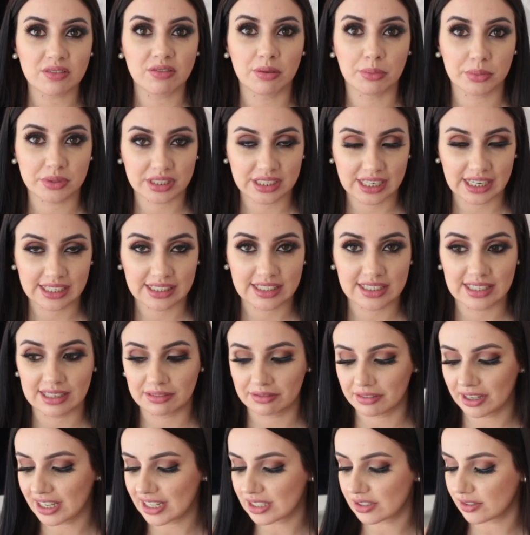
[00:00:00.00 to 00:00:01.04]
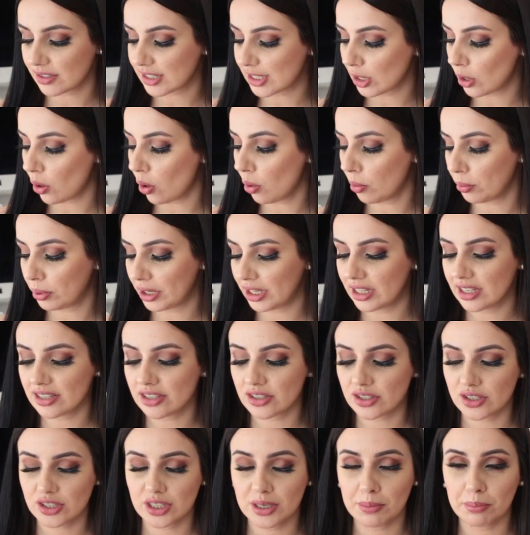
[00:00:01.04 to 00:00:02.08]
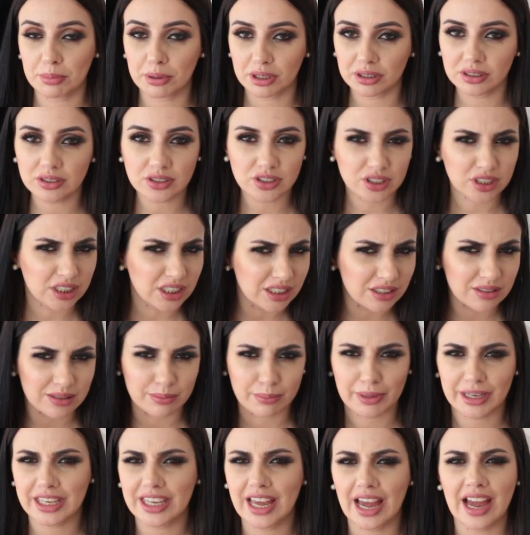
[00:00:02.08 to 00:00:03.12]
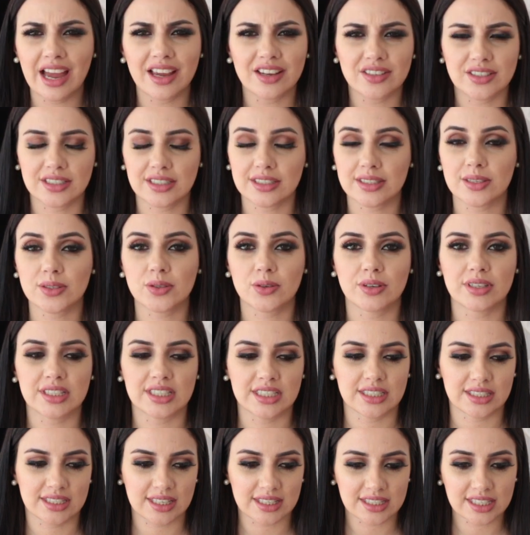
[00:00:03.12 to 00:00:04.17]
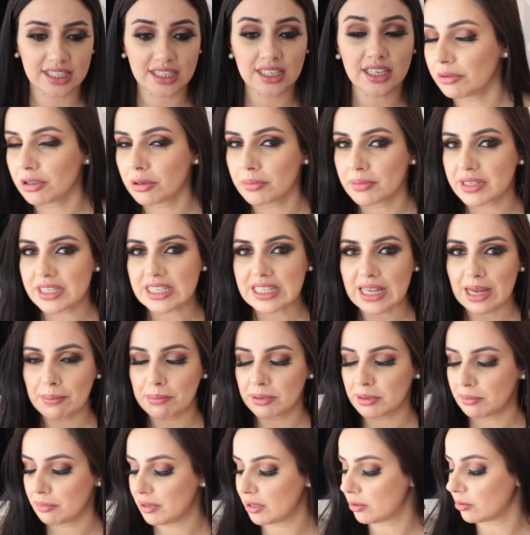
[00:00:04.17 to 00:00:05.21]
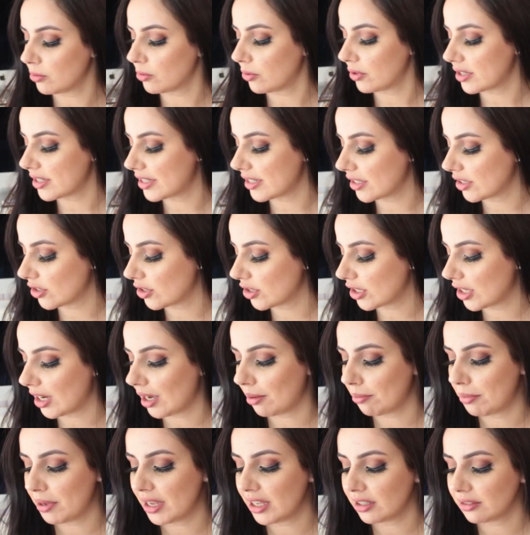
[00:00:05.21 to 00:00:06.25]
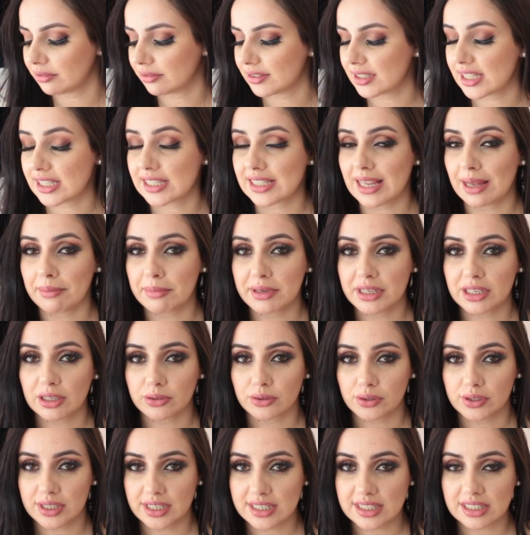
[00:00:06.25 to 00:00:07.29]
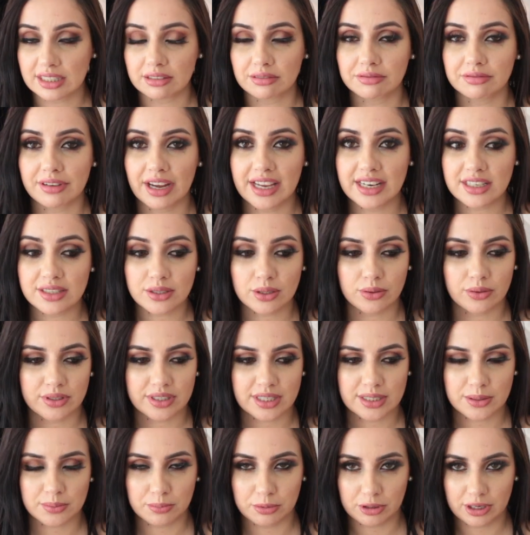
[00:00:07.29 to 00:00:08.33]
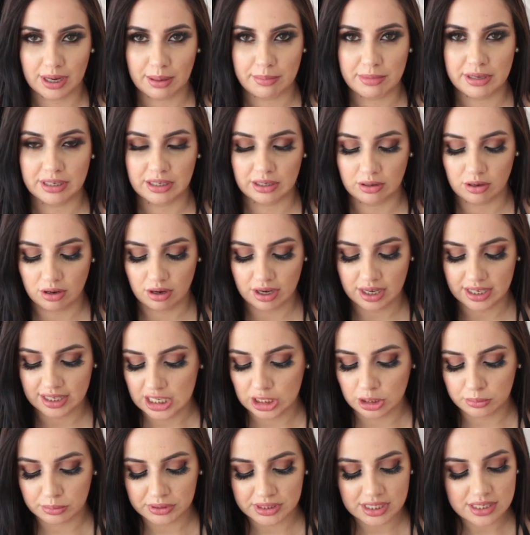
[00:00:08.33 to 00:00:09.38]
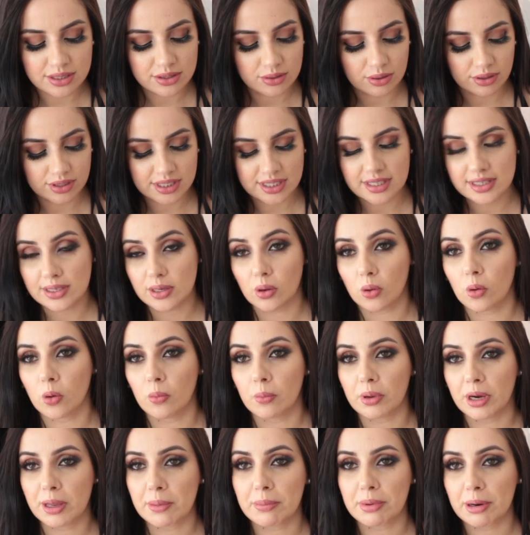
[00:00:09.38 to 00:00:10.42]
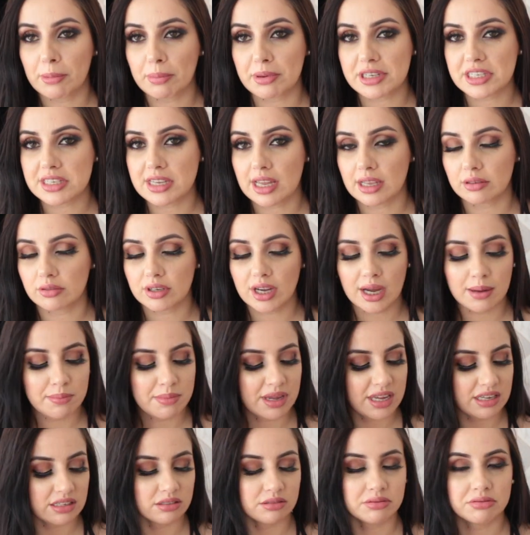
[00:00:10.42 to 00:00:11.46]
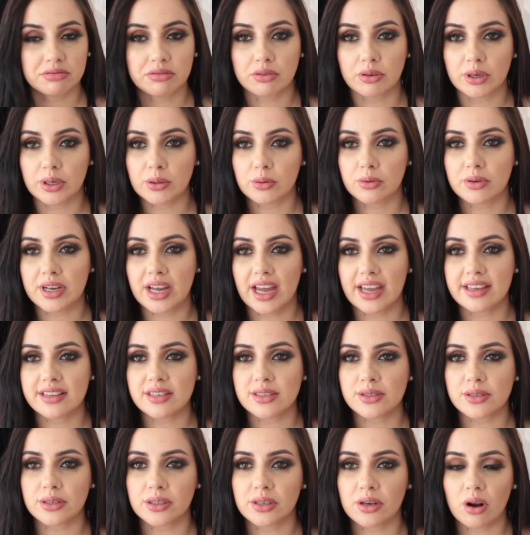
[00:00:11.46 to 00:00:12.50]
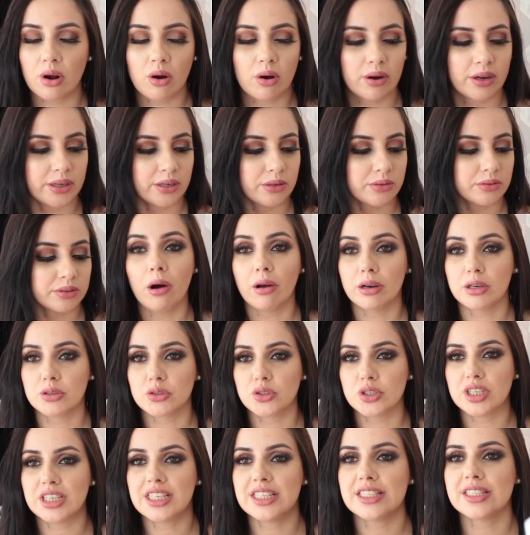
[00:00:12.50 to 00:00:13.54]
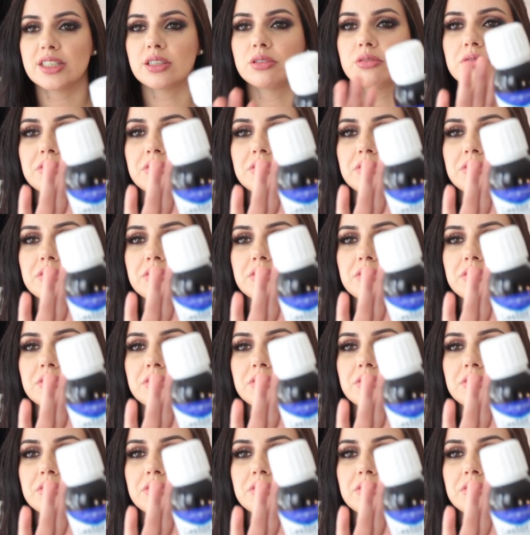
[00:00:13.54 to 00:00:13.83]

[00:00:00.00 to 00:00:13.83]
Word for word: que eu vou mostrar dessa vez vai ser comprinhas de produtinhos, maquiagem, essas coisinhas assim. Vou começar primeiro com coisinhas de cabelo, vocês sabem que eu tô testando várias coisas pro cabelo agora. E uma das coisas que eu comprei pra passar no cabelo foi o Castor Oil, óleo de rícino